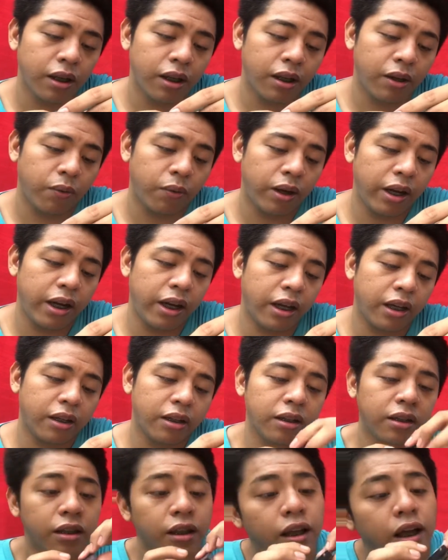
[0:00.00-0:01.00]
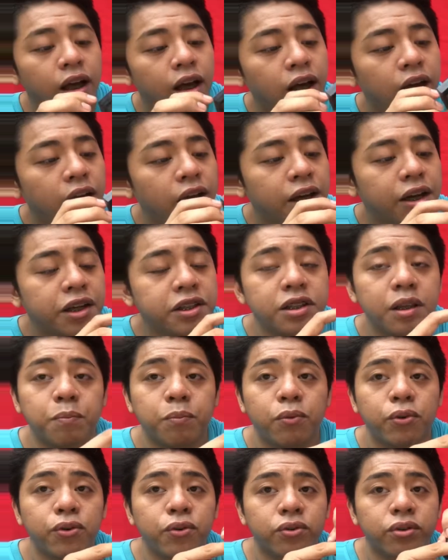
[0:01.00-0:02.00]
wala nang, na-erase na
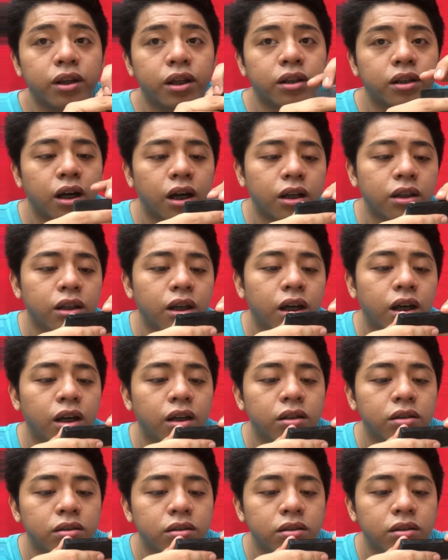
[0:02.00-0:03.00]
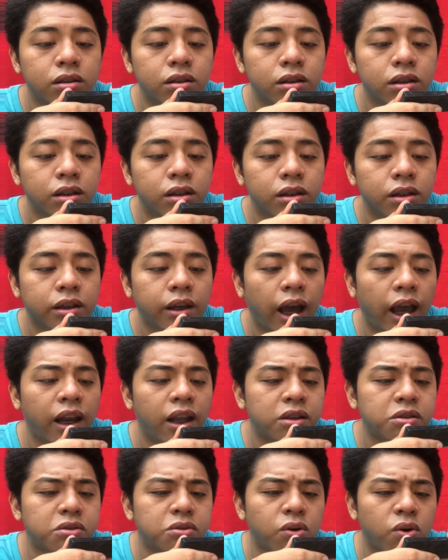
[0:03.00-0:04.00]
po yung tatak niya.
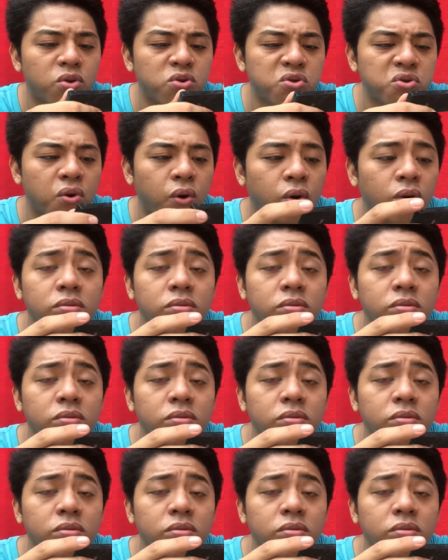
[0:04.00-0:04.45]
Kylie Soso.